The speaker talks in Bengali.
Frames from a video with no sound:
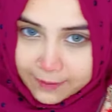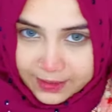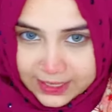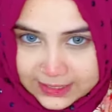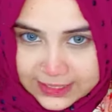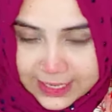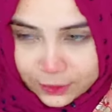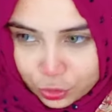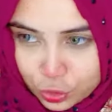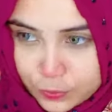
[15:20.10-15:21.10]
আমি আজকে
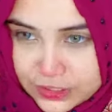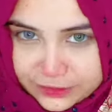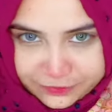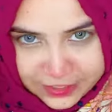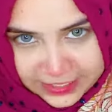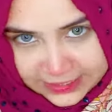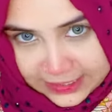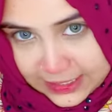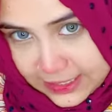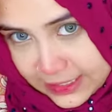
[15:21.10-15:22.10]
একদম ডিফারেন্ট
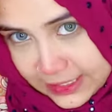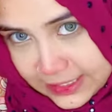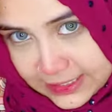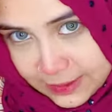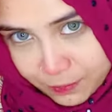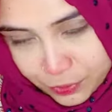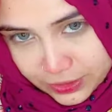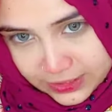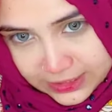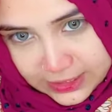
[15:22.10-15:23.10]
একটা কালারের হিজাব
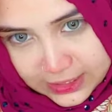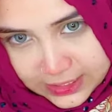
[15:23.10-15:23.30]
পরেছি